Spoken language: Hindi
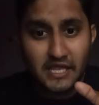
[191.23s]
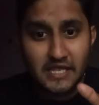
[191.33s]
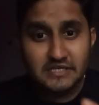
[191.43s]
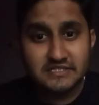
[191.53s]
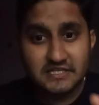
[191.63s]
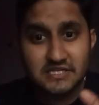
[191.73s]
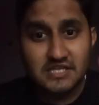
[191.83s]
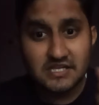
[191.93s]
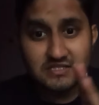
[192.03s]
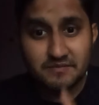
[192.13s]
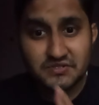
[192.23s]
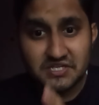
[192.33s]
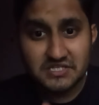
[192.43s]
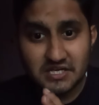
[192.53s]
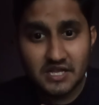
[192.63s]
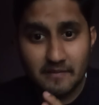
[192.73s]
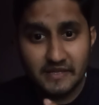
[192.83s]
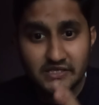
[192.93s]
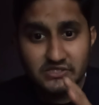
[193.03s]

एक से ज़्यादा सब स्टेशन का भी